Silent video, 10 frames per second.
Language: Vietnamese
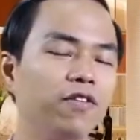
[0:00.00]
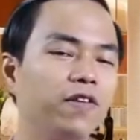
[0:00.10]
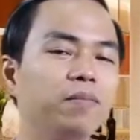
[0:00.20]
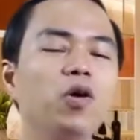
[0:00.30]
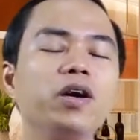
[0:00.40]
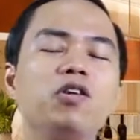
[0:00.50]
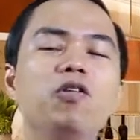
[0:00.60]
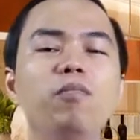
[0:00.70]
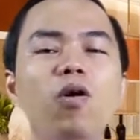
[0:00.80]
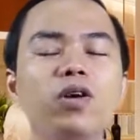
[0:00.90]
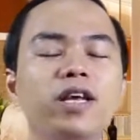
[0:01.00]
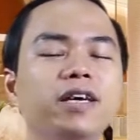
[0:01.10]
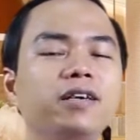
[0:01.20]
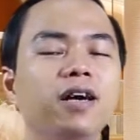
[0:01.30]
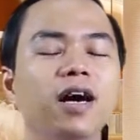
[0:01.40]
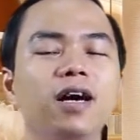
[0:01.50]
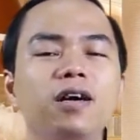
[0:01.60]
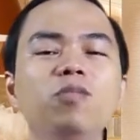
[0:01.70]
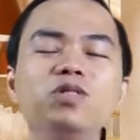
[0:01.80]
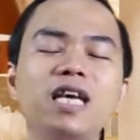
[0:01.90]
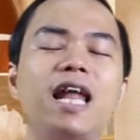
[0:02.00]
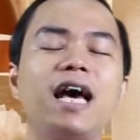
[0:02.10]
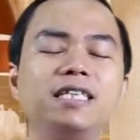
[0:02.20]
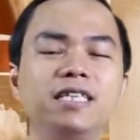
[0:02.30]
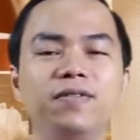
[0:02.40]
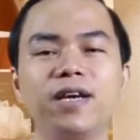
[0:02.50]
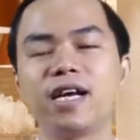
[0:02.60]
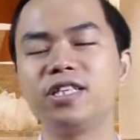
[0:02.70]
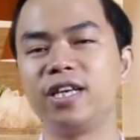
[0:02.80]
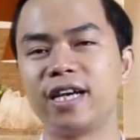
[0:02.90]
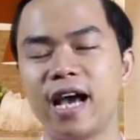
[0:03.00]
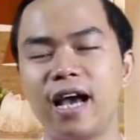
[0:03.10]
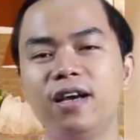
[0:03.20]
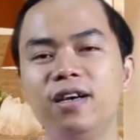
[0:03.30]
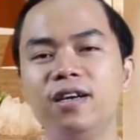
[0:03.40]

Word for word: và mô hình combo thì uh, không xa lạ gì với các anh chị cả